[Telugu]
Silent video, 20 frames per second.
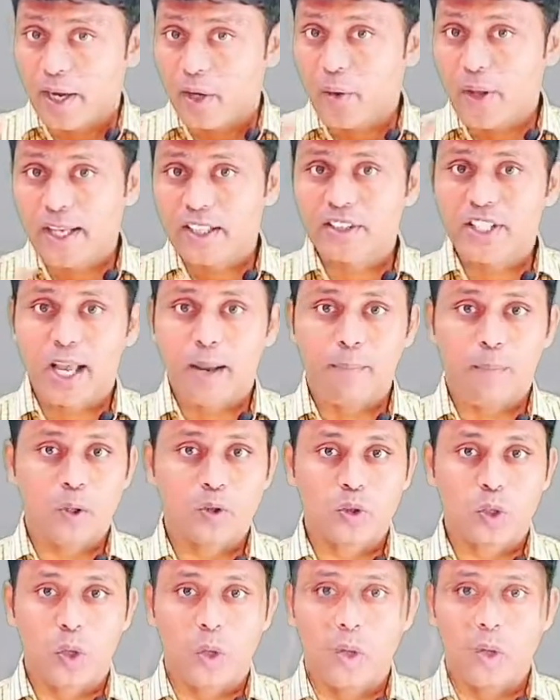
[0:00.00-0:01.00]
ఈ రెండు
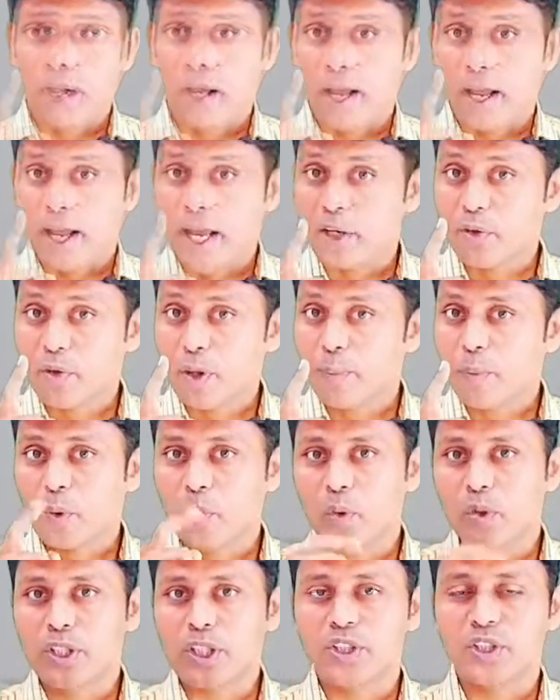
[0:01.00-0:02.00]
ఎగ్జాంపుల్స్లో
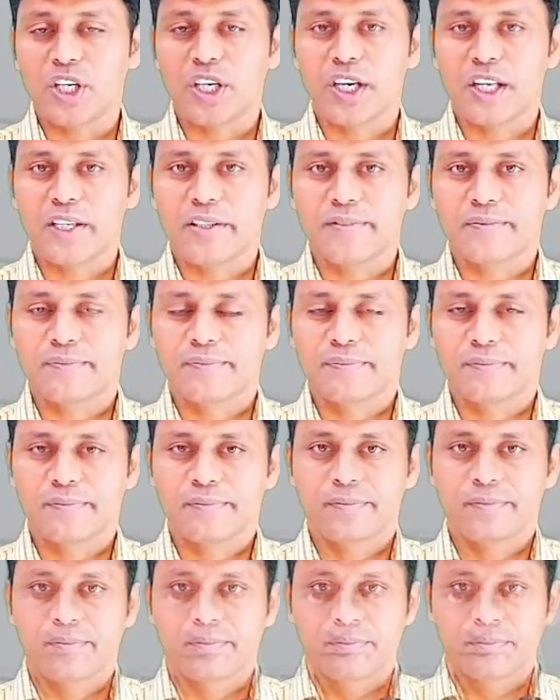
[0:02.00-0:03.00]
యాడ్వర్బ్ను గుర్తించండి
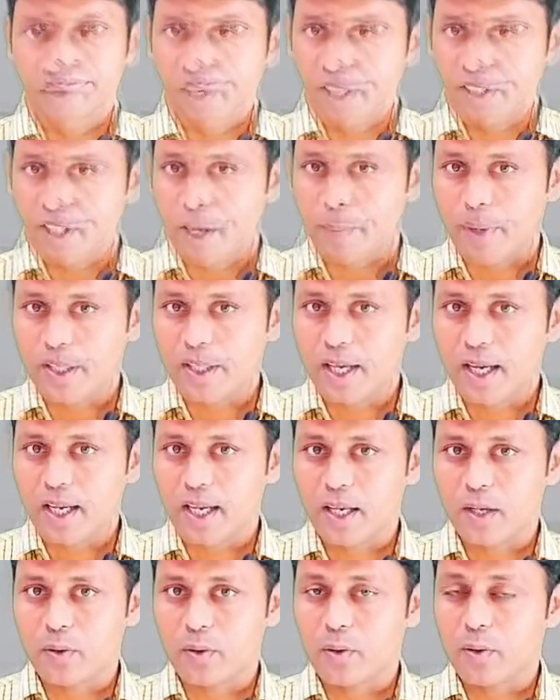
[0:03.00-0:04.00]
వీటి
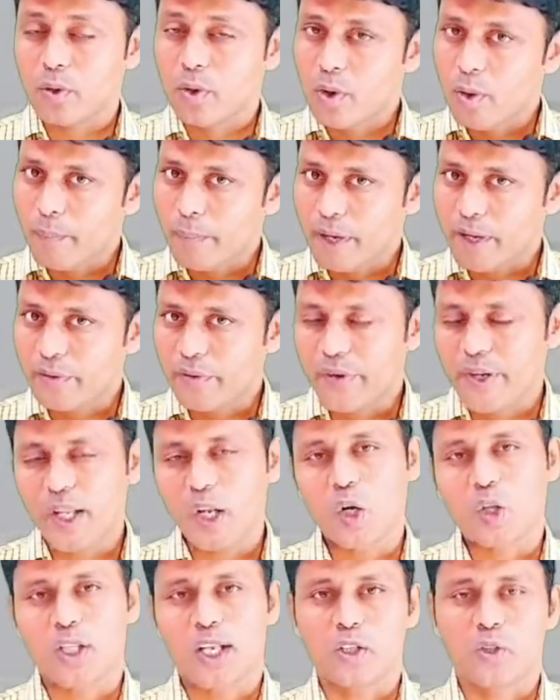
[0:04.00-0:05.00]
సమాధానాలు మనం ఈ
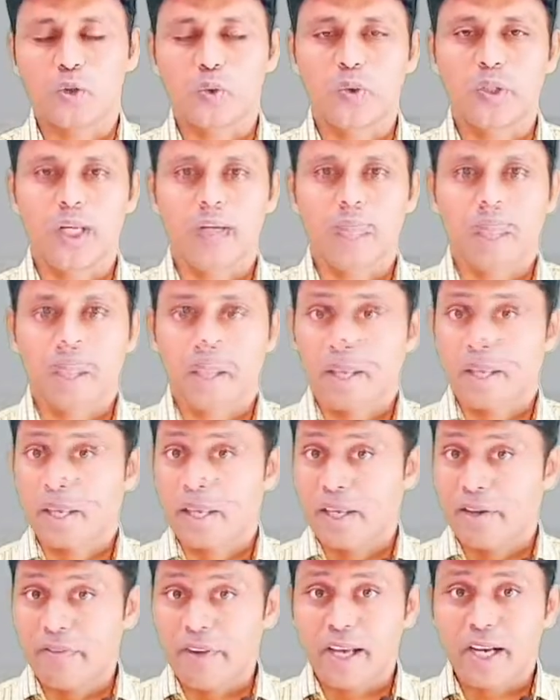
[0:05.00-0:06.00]
వీడియోలో తెలుసుకుంటాం
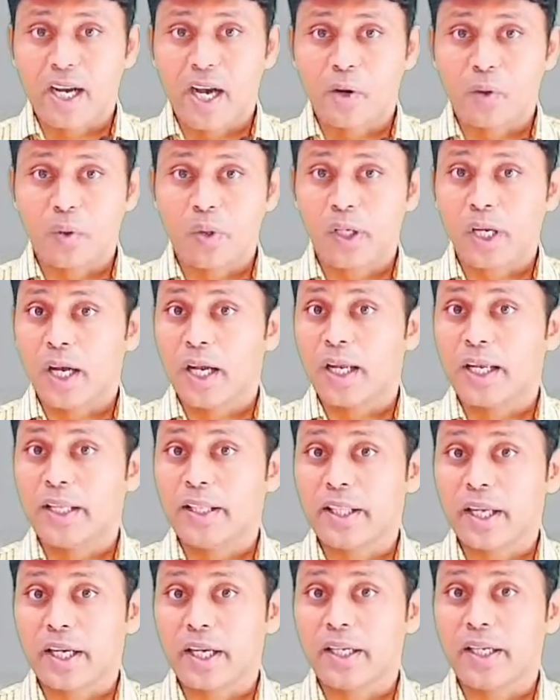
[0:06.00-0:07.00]
ఇవే కాకుండా
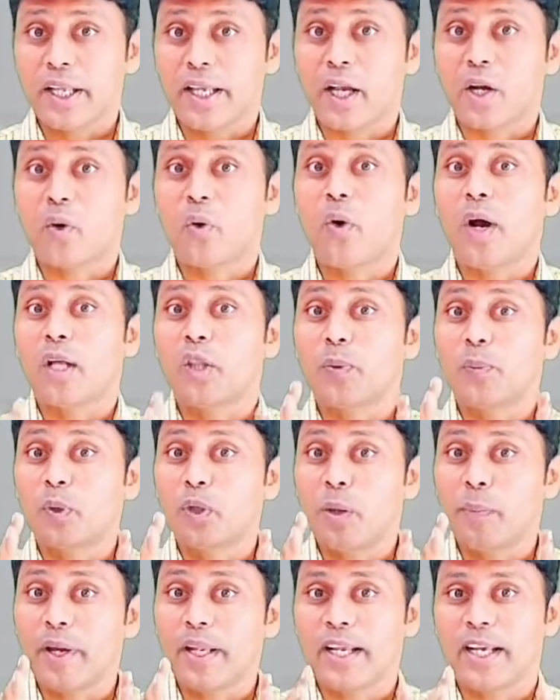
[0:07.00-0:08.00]
ఇంతకంటే ఎక్కువ
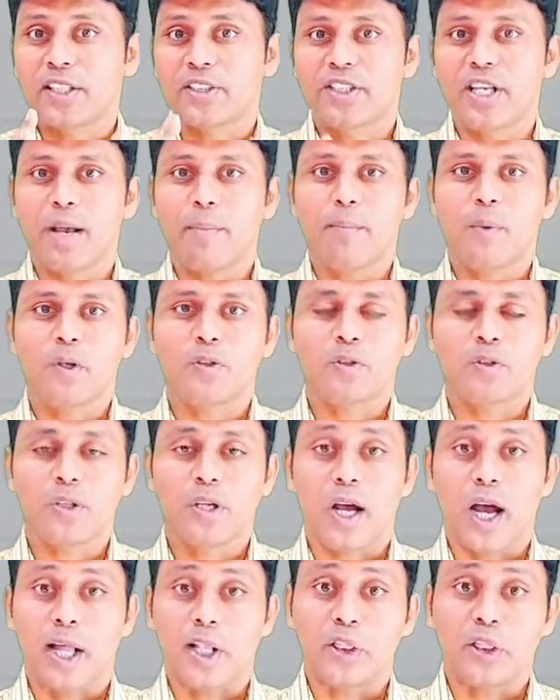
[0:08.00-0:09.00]
అద్భుతమైన ఎగ్జాంపుల్స్
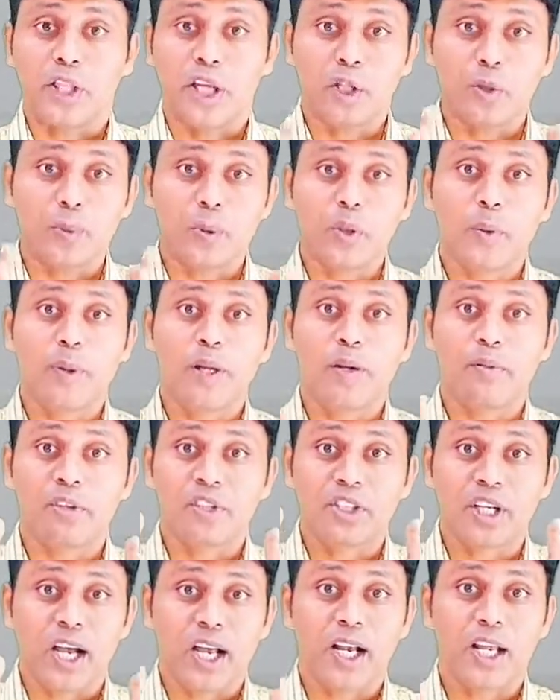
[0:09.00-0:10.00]
అత్యద్భుతమైన
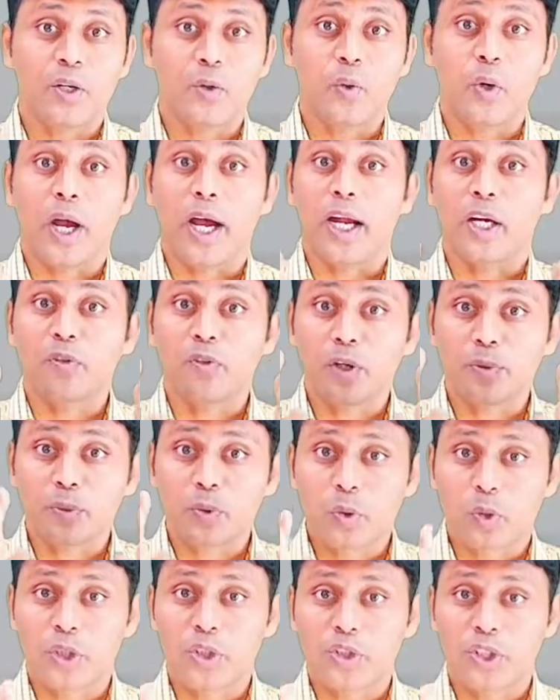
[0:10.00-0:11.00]
విషయాలను
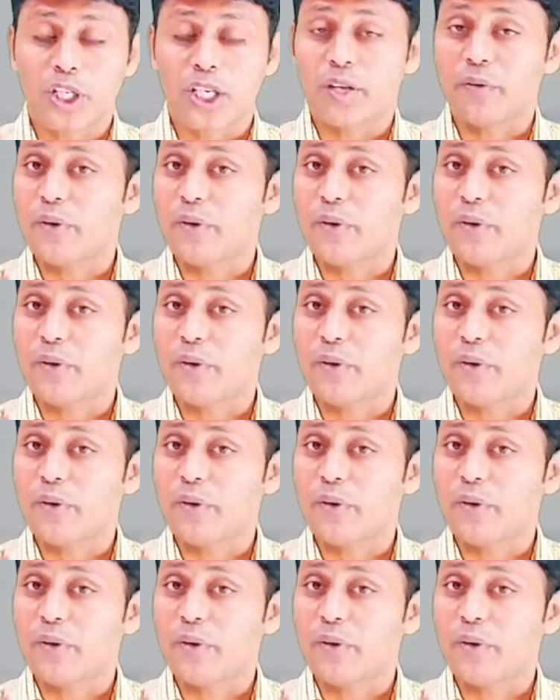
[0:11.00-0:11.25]
యాడ్వర్బ్స్ గురించి